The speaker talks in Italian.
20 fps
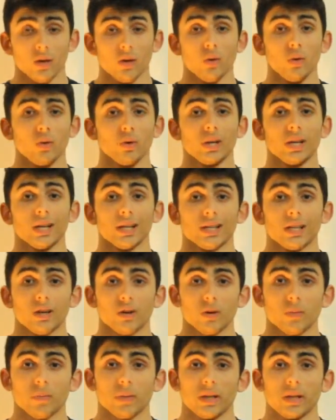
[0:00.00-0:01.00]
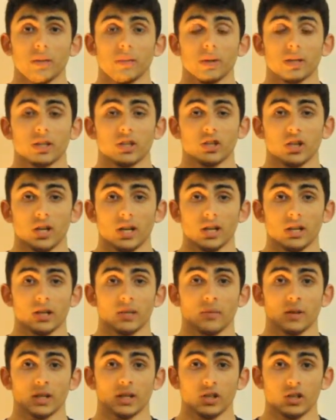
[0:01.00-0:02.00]
o in altre coppie di particelle e
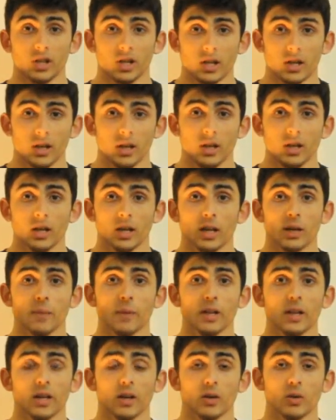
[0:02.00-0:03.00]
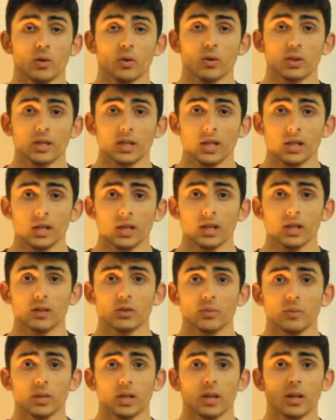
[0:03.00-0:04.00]
antiparticelle che mantengono costante la
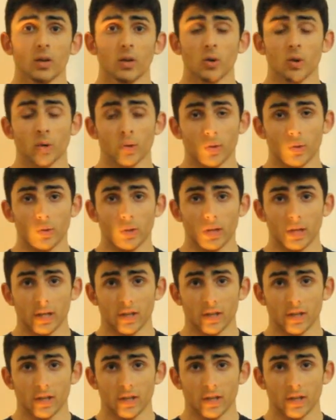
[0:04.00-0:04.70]
somma delle loro